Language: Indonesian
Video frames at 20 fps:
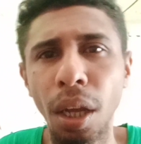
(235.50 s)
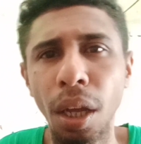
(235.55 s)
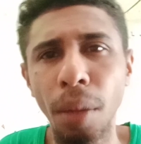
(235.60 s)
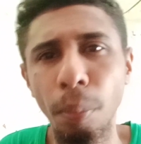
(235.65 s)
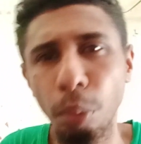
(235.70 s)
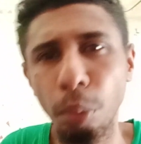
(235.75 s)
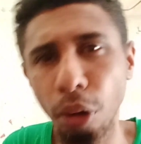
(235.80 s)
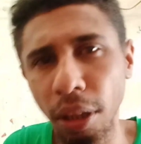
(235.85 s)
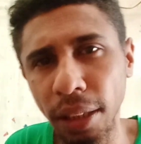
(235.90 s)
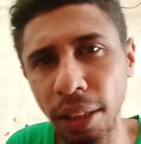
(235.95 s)

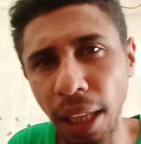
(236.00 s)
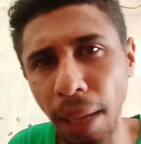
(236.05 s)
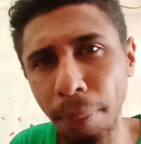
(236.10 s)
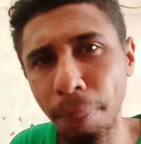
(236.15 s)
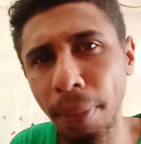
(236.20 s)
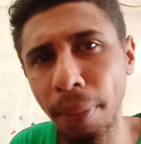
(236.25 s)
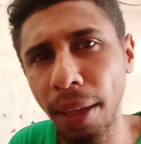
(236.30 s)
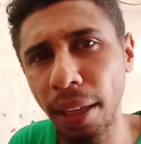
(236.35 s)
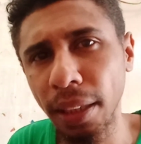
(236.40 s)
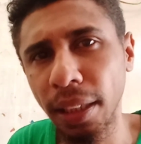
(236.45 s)
Buat
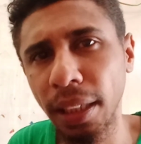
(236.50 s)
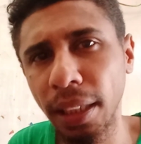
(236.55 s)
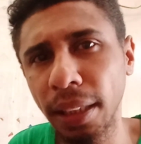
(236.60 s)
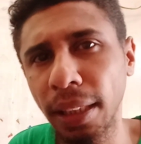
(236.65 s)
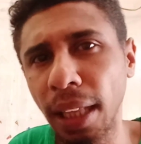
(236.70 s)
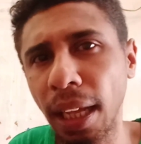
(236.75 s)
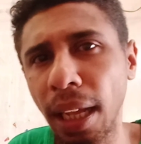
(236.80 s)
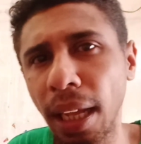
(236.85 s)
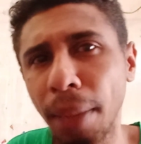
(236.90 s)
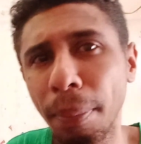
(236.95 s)
apa
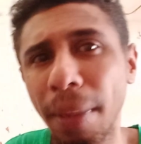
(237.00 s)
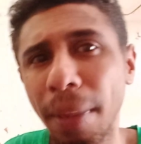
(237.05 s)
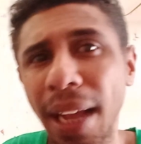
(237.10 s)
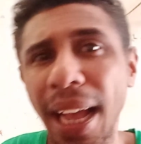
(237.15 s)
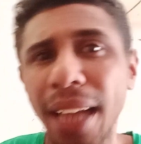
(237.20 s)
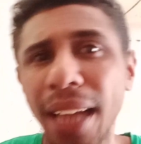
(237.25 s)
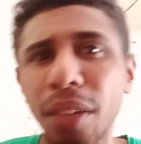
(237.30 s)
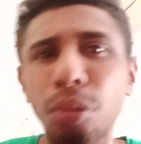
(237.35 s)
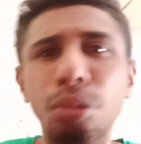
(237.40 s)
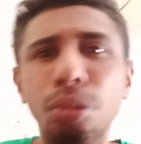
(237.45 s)
kita
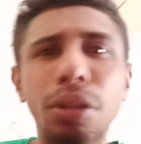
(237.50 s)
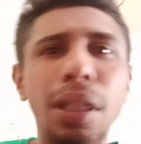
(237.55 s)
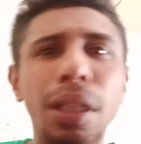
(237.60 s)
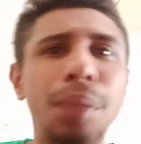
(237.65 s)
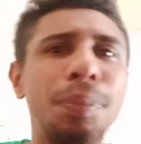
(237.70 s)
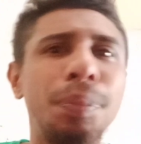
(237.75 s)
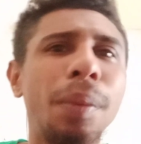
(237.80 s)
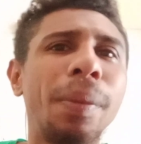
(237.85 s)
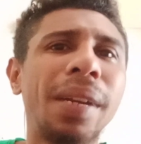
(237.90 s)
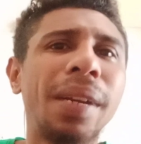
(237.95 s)
mengadu
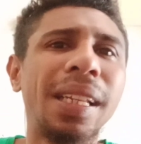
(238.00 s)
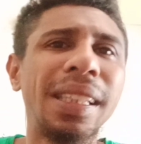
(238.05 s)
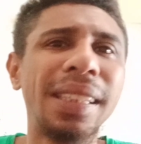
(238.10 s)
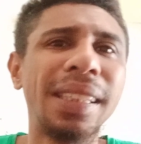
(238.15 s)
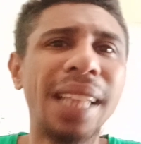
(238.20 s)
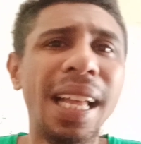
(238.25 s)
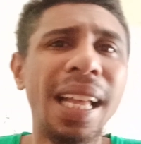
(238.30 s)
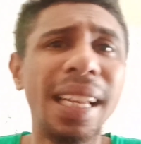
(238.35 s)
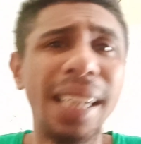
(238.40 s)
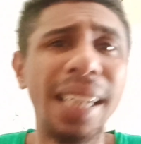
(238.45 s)
ke
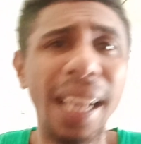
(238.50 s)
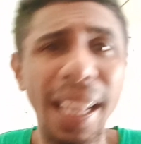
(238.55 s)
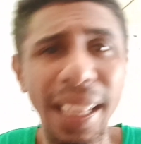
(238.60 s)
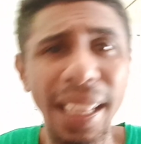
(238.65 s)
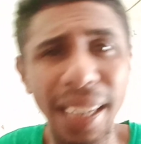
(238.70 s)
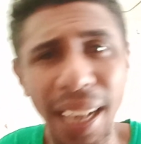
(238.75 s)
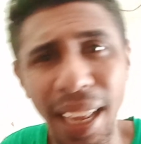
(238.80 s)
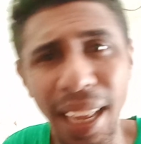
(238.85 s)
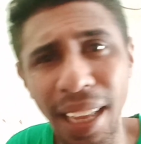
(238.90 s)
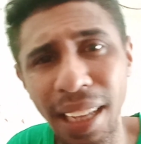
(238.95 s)
pemerintah
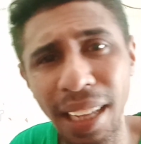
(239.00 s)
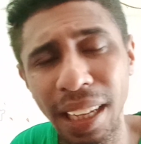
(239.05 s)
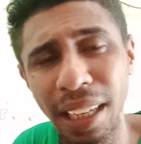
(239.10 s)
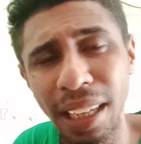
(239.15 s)
daerah?